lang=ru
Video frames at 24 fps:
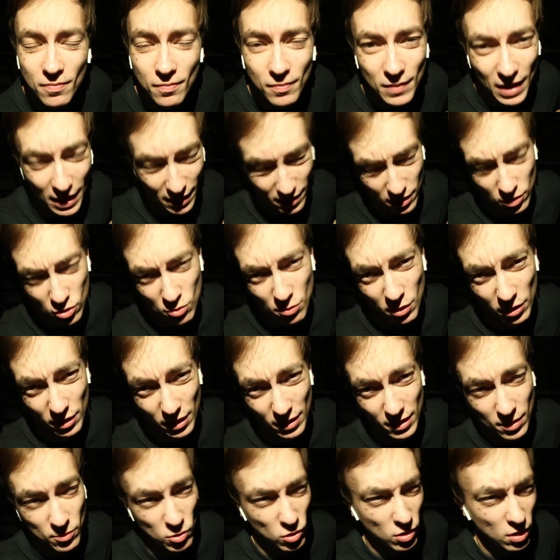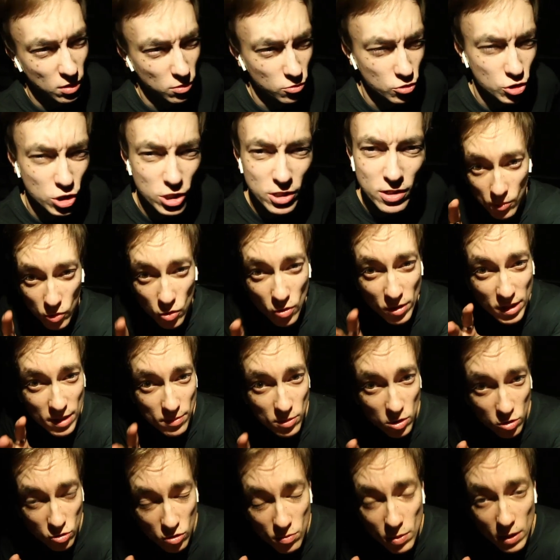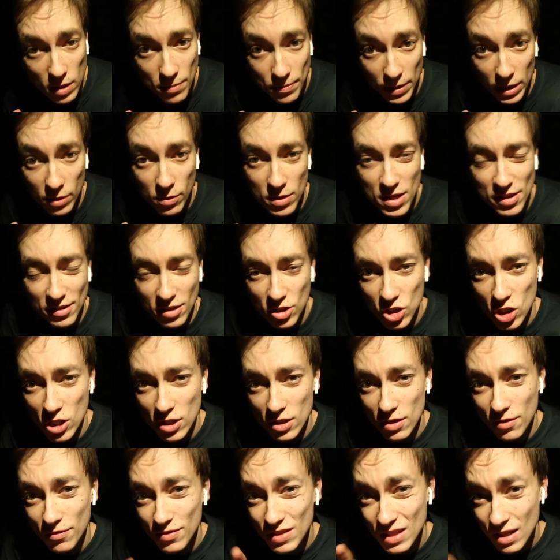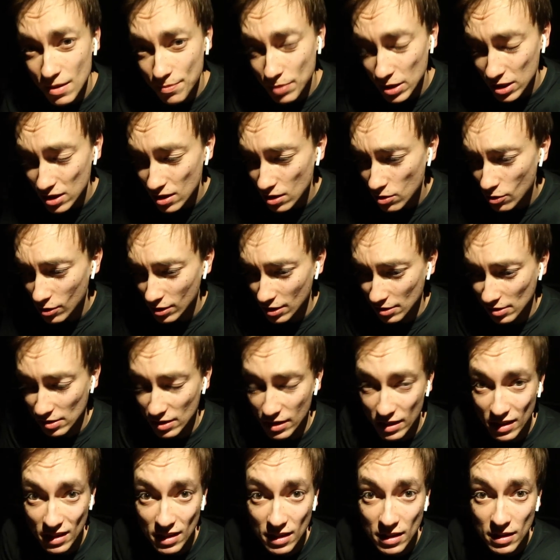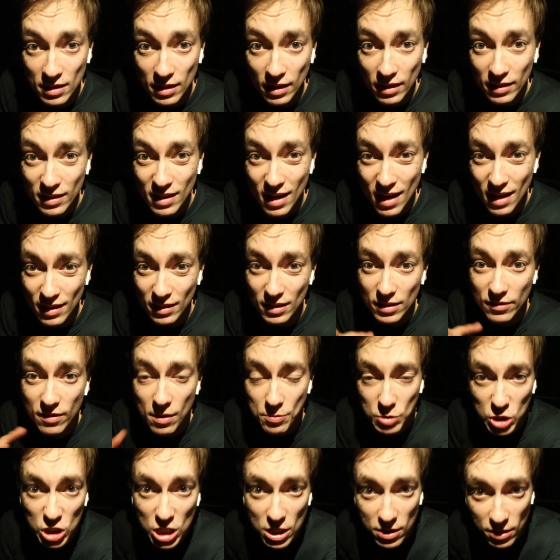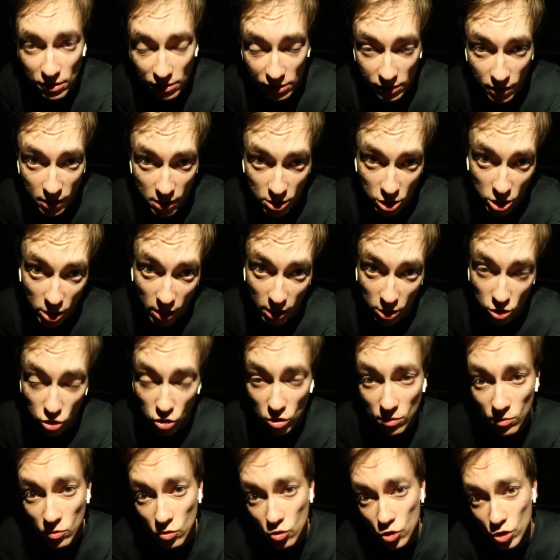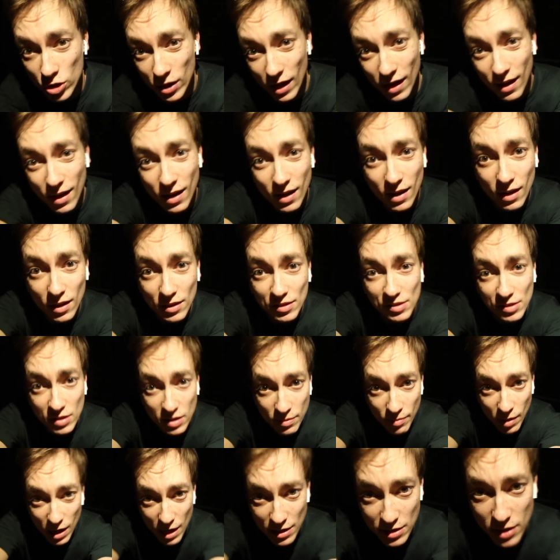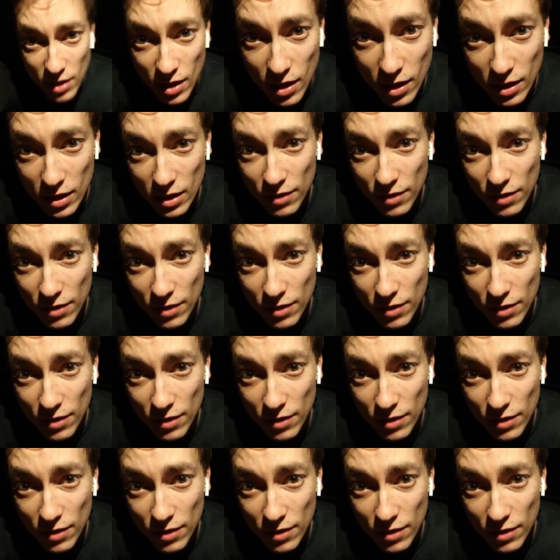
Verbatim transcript: Да, я думаю, так намного лучше. Многим ютуберам приходится жить в неопределенности, и иногда ты вообще не знаешь, о чем нужно снимать.